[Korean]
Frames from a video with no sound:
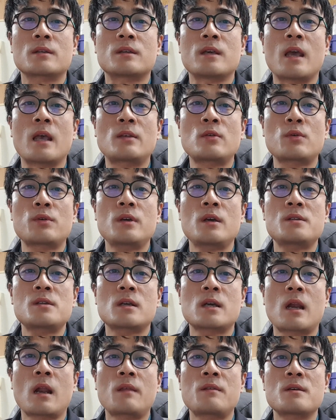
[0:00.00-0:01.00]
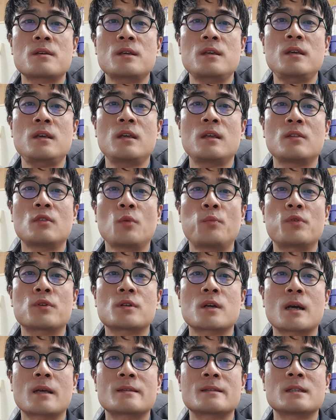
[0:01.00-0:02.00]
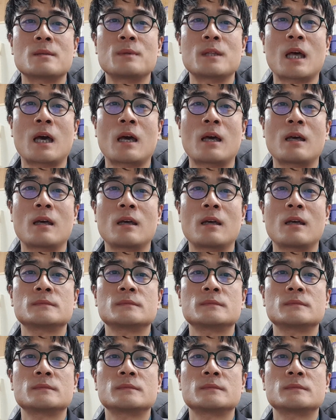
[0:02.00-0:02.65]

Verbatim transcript: 계속 이어질 가능성이 높을 것 같습니다.